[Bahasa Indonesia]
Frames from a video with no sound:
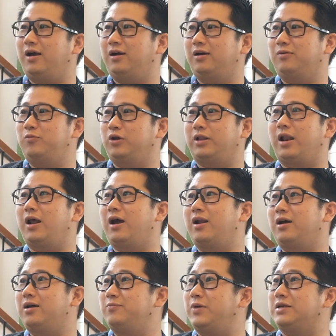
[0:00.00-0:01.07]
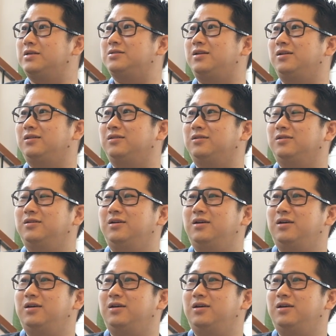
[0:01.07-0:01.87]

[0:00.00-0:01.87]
uh, buat anak-anak kan biasa senang tuh. Yeah.